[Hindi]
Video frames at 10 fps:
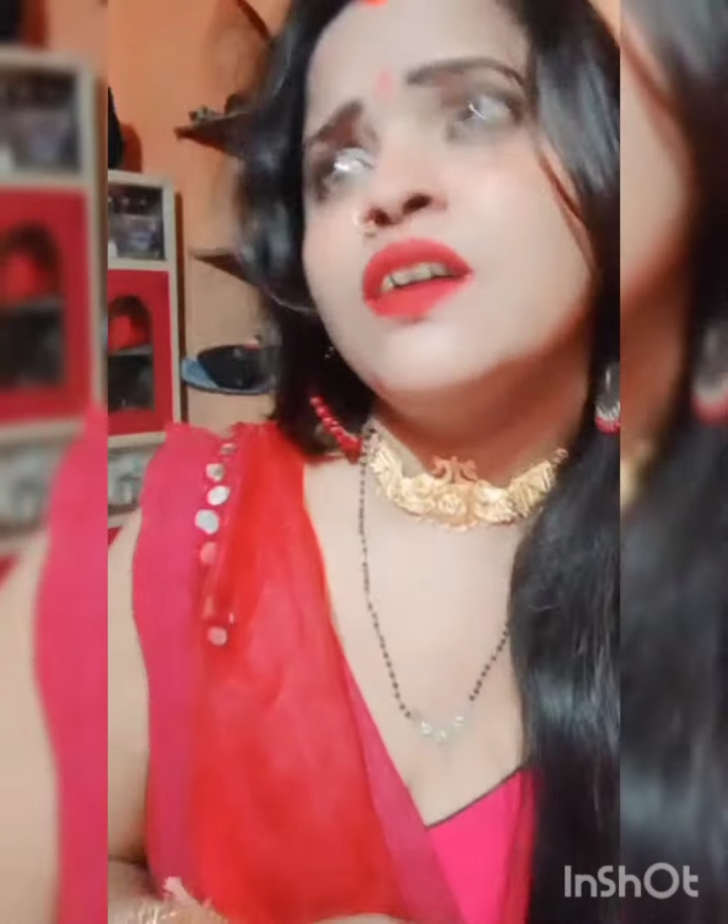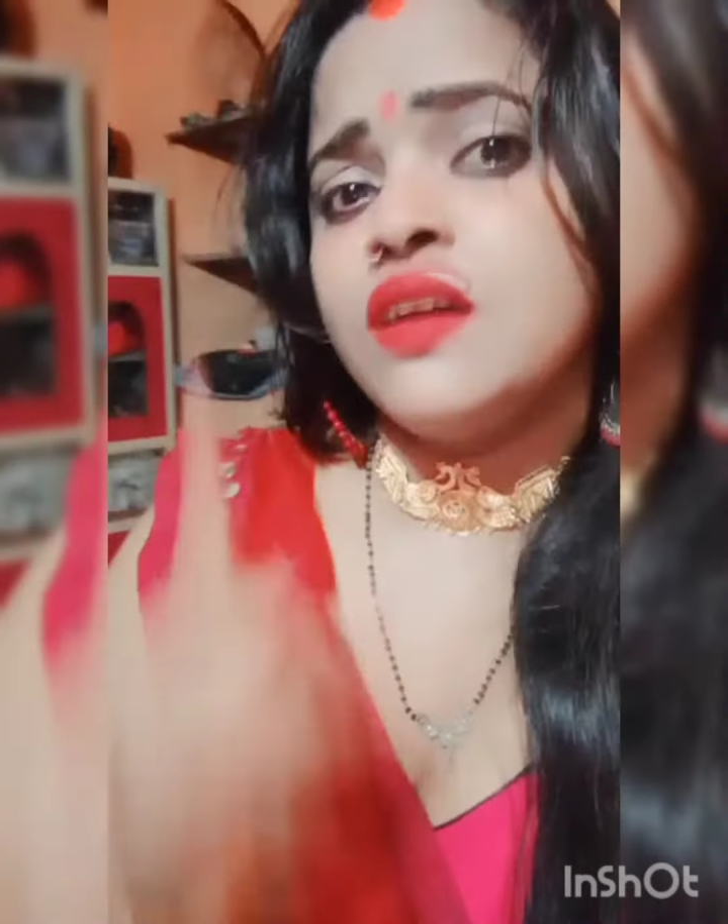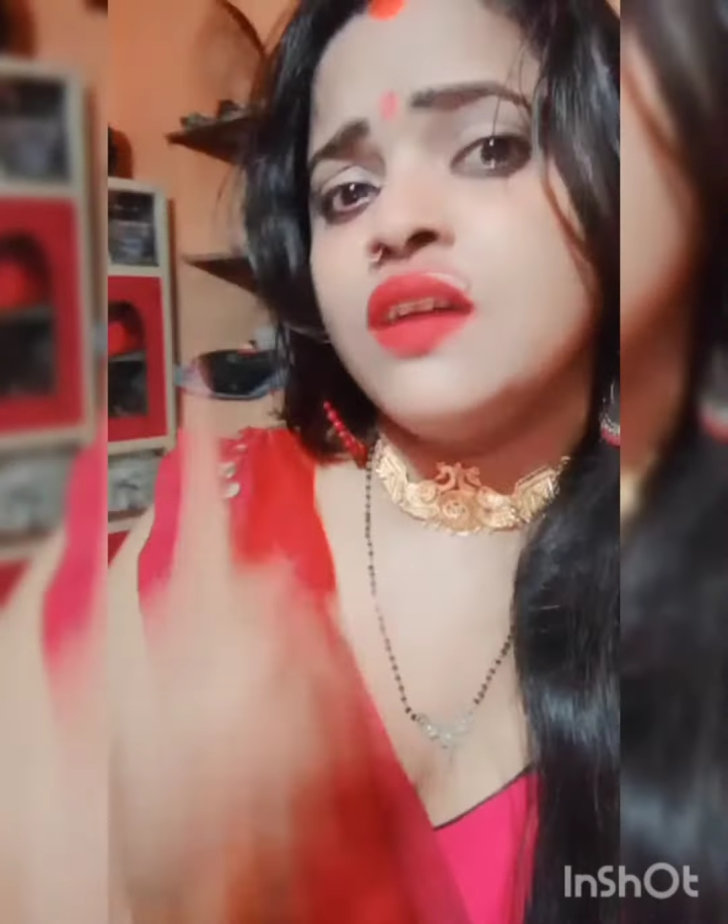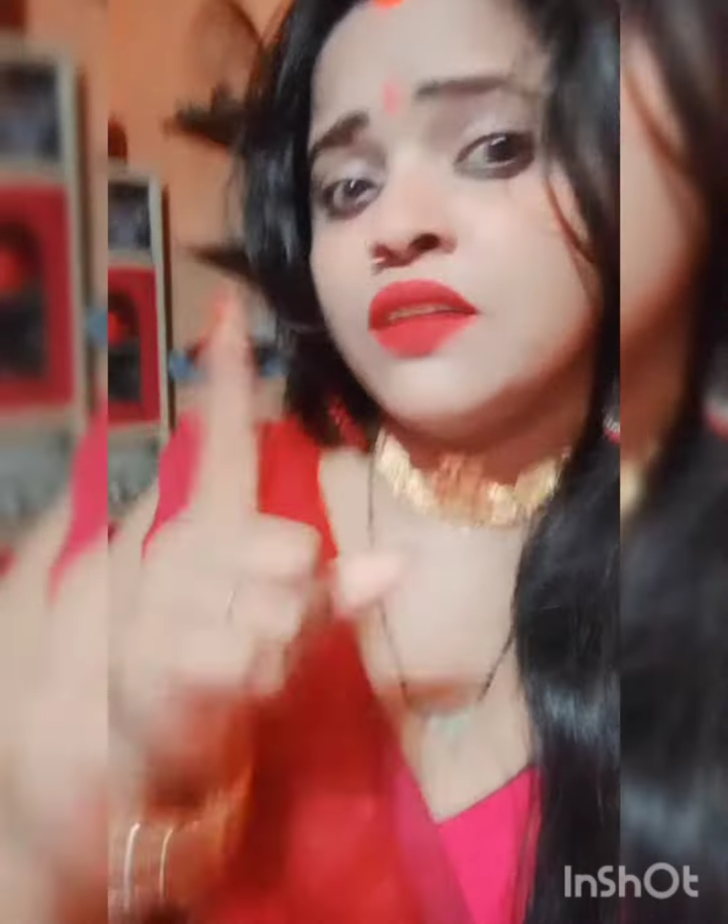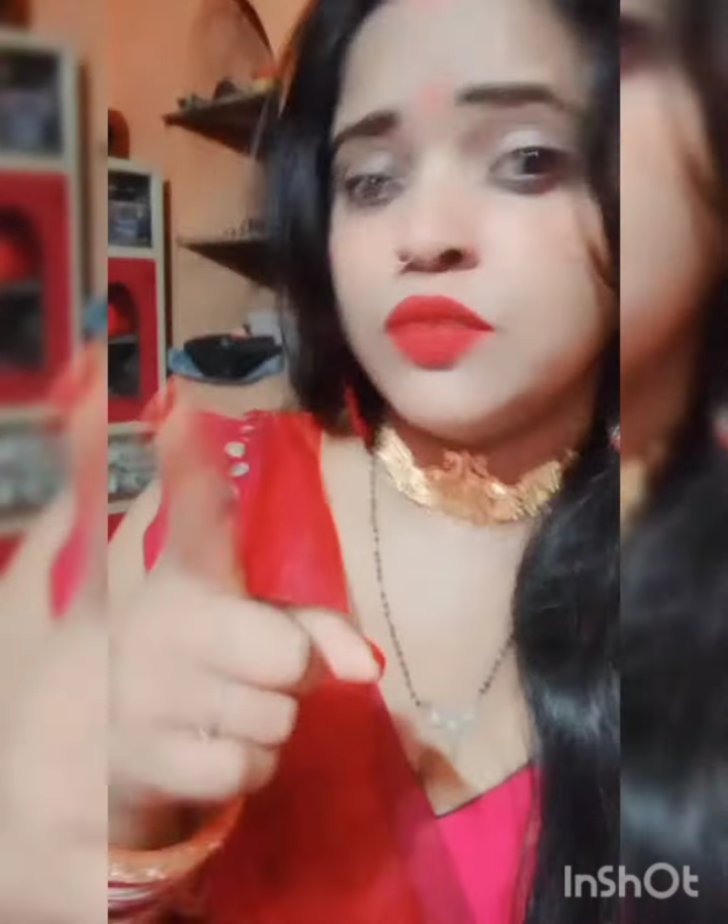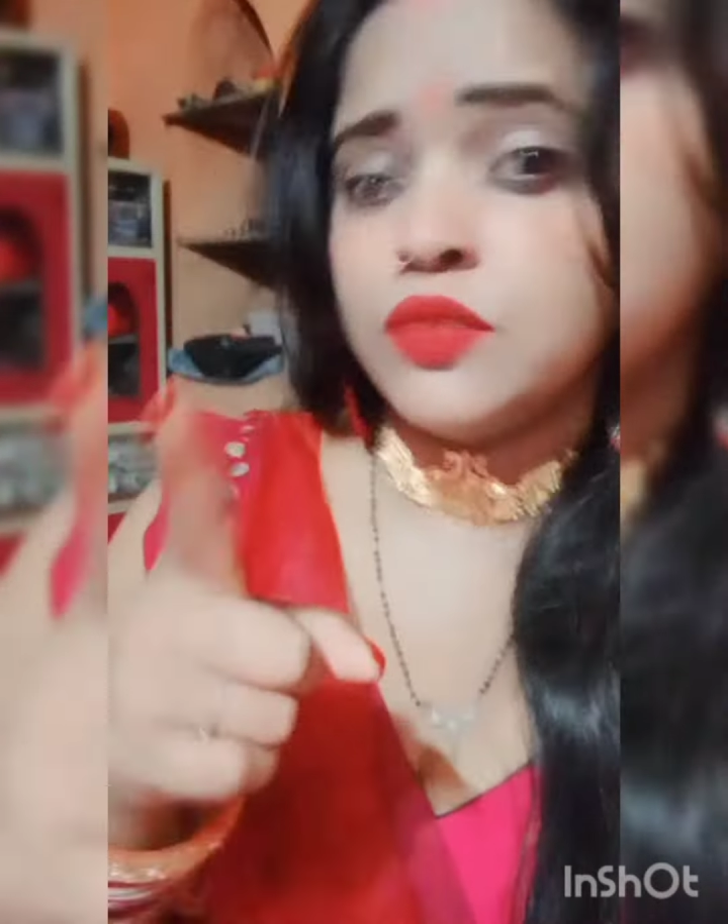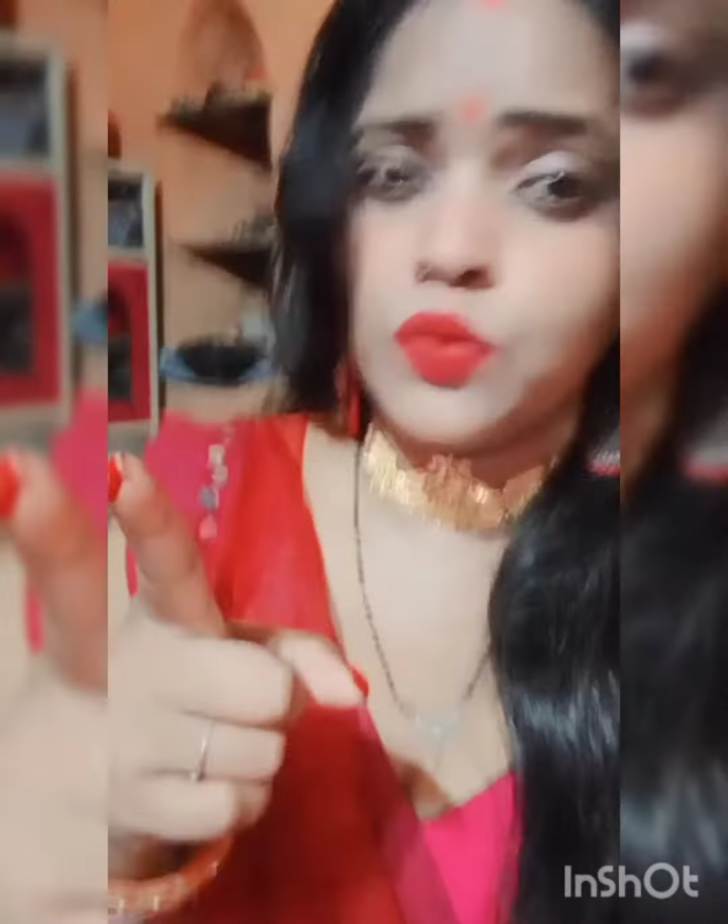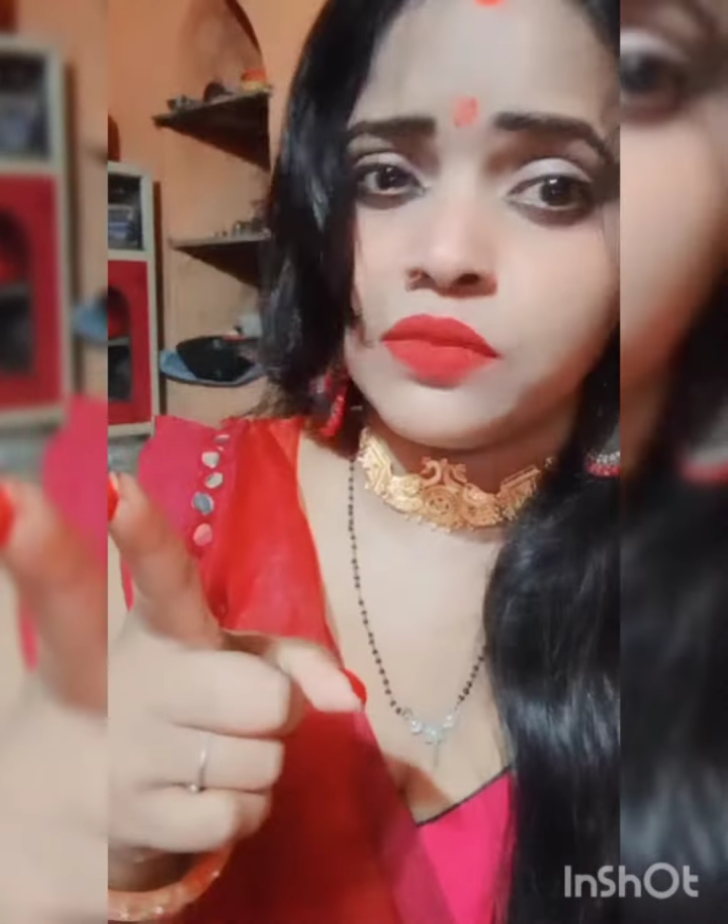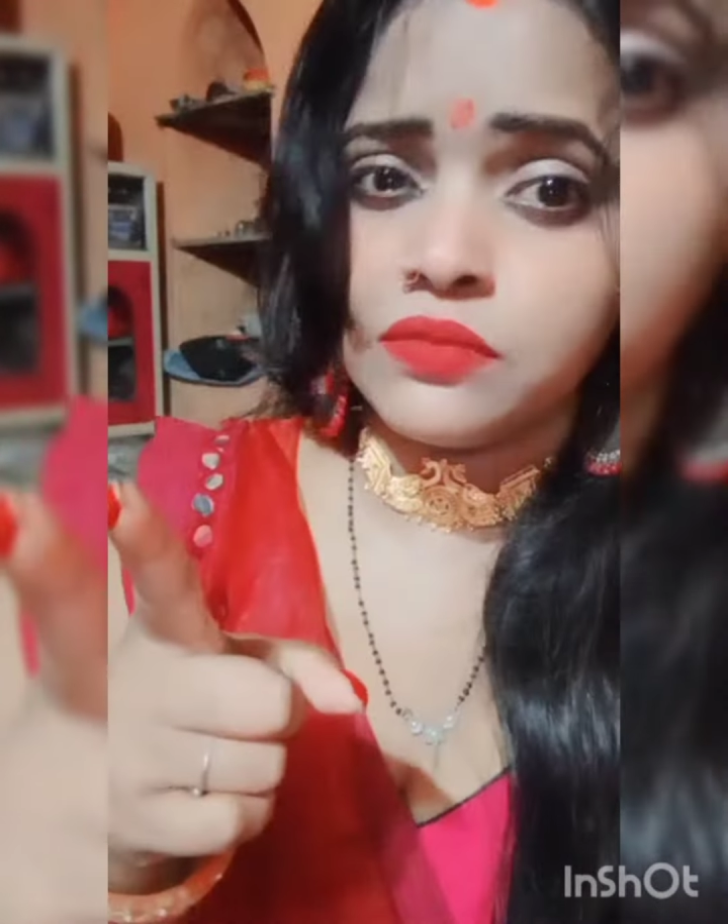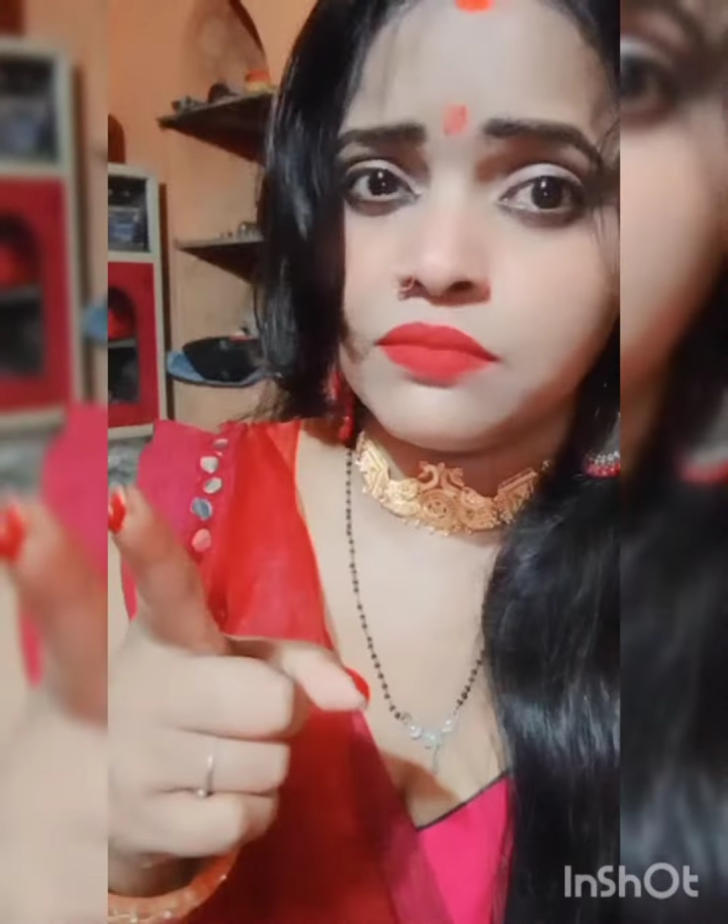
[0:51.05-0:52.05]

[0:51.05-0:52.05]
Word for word: खास होता है